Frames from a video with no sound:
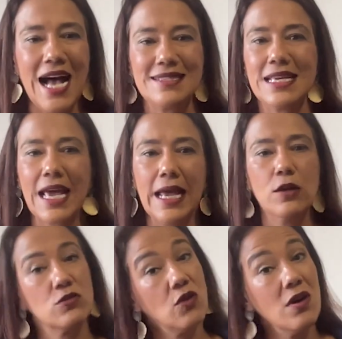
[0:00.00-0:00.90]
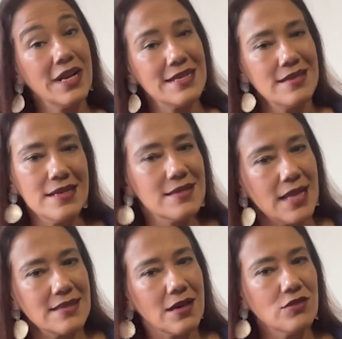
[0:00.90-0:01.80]
Así que los
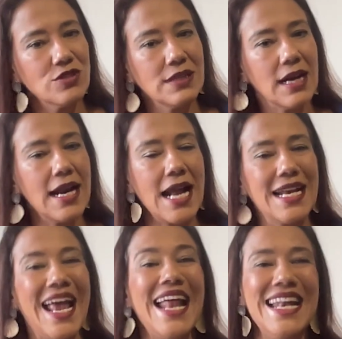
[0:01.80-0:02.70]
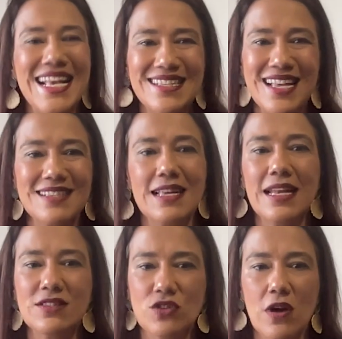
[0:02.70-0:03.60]
congresistas se concentrarán en esas
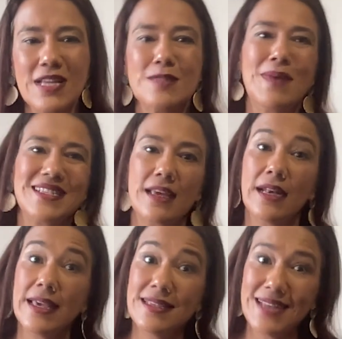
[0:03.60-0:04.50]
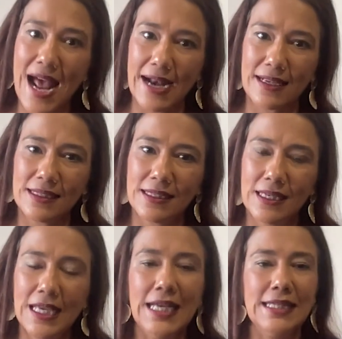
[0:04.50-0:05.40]
elecciones más que en legislar.
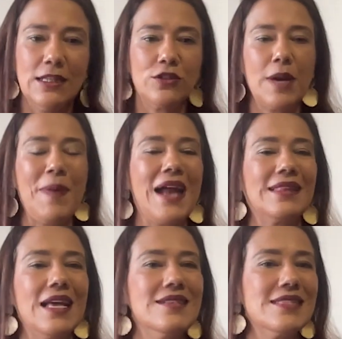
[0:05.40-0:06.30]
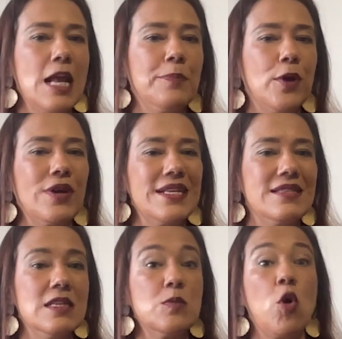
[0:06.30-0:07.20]
De otra parte, si el
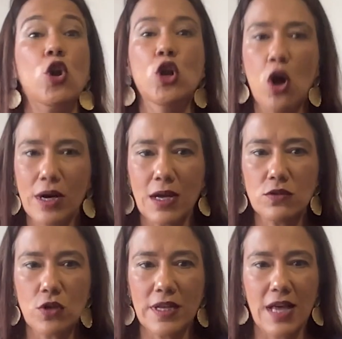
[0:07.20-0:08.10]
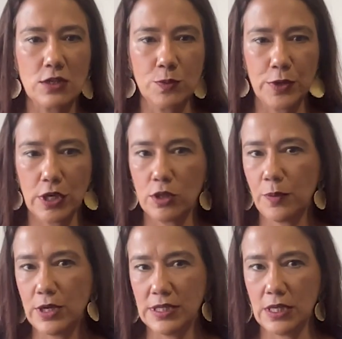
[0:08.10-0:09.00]
progresismo logra consolidar su
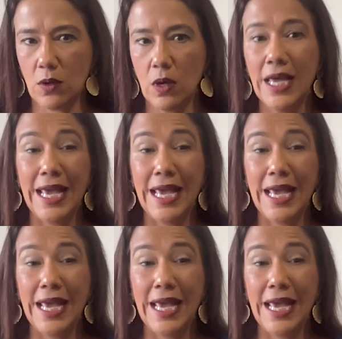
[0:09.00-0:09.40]
proyecto político